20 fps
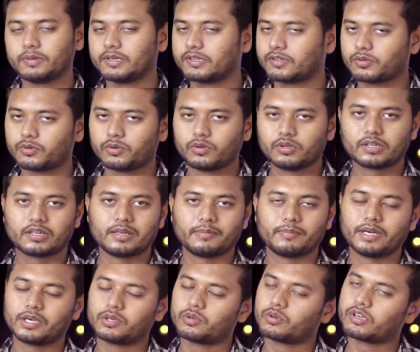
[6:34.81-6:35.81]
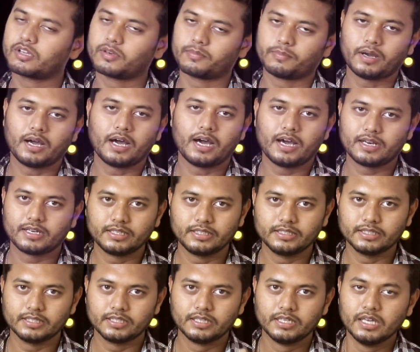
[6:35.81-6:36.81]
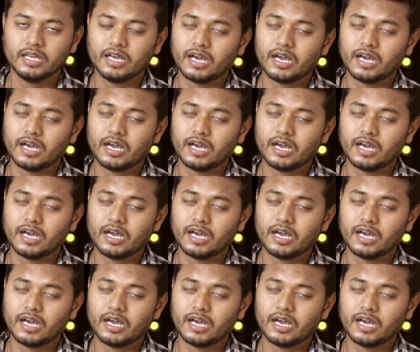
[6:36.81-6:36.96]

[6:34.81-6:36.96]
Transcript: पर्स खोल के बैठो कृपा आ रही है